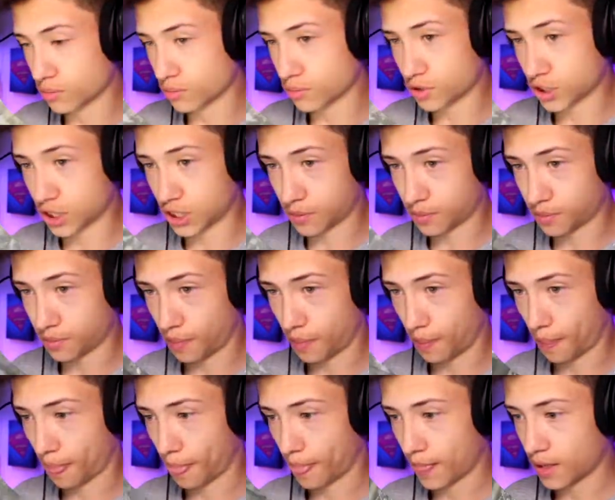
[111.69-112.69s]
Je sais.
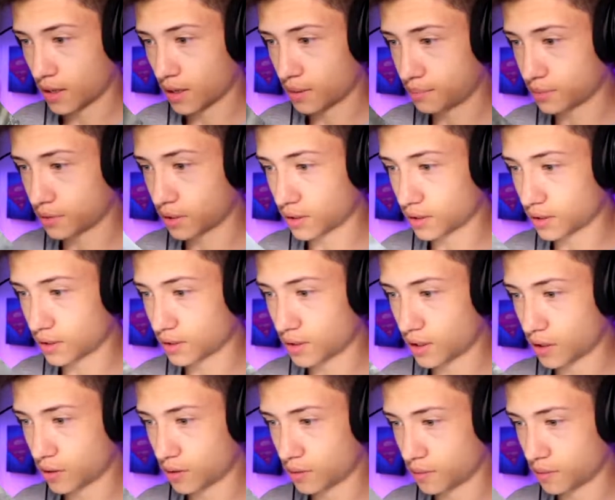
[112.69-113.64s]
la putain de Tadaran.